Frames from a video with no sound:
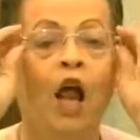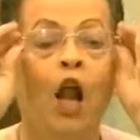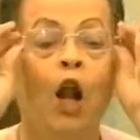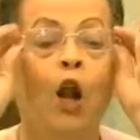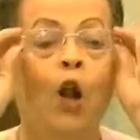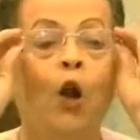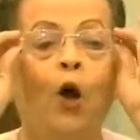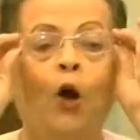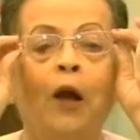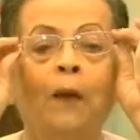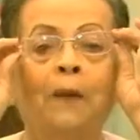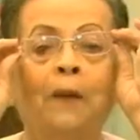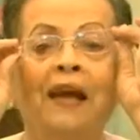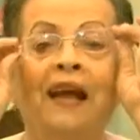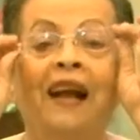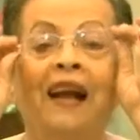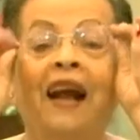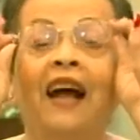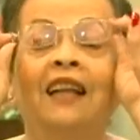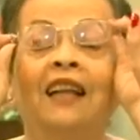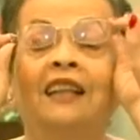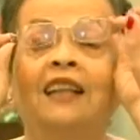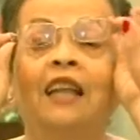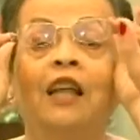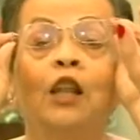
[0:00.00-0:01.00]
Lo que me
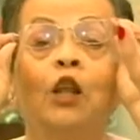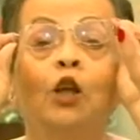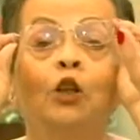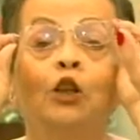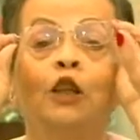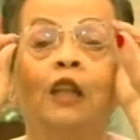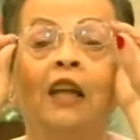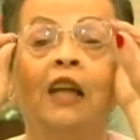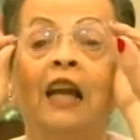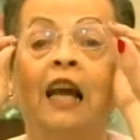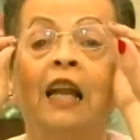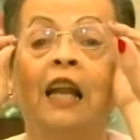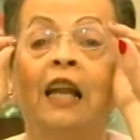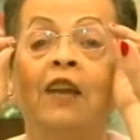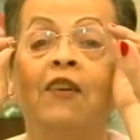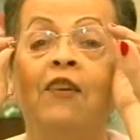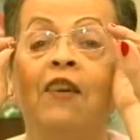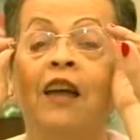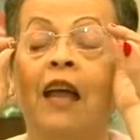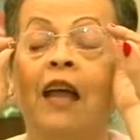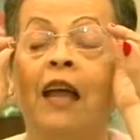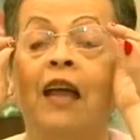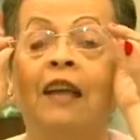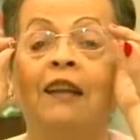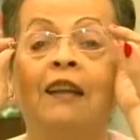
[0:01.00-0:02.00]
encanta de
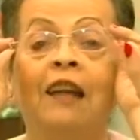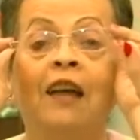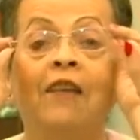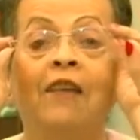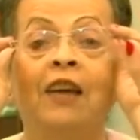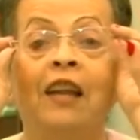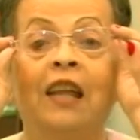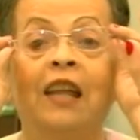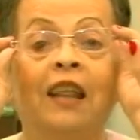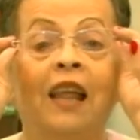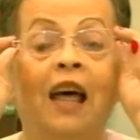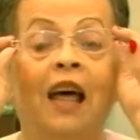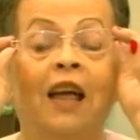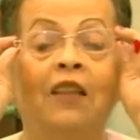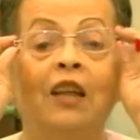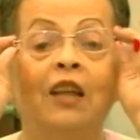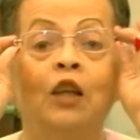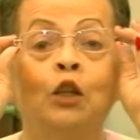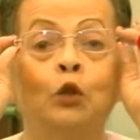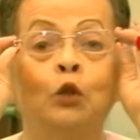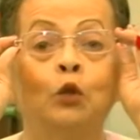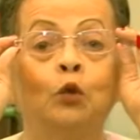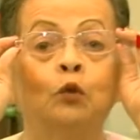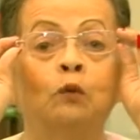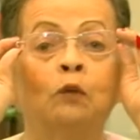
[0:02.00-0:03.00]
Opticaribe es la variedad en
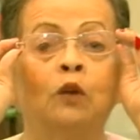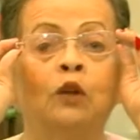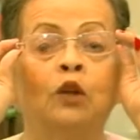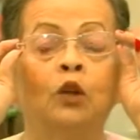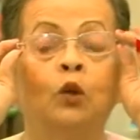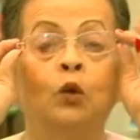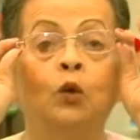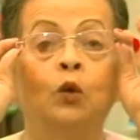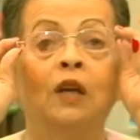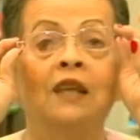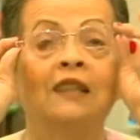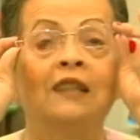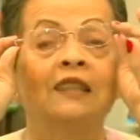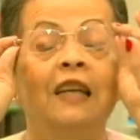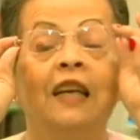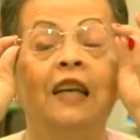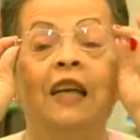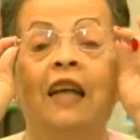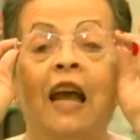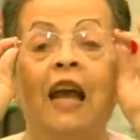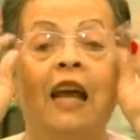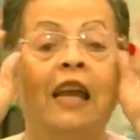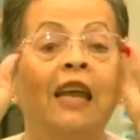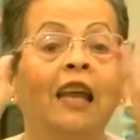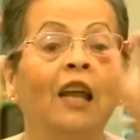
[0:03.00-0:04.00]
sus monturas y
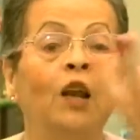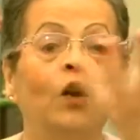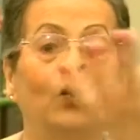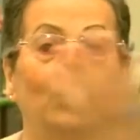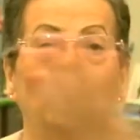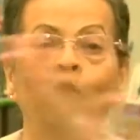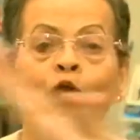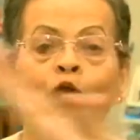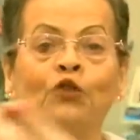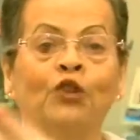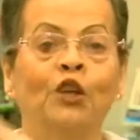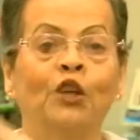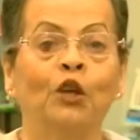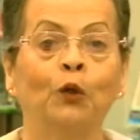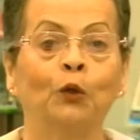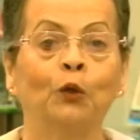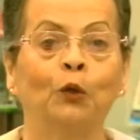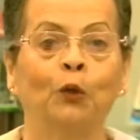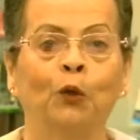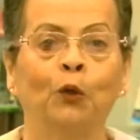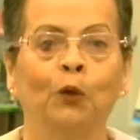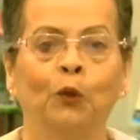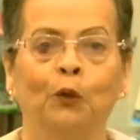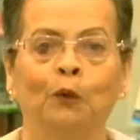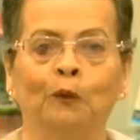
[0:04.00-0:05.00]
que aquí lo consigo
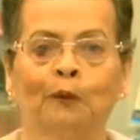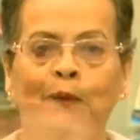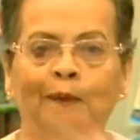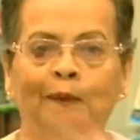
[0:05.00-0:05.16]
todo.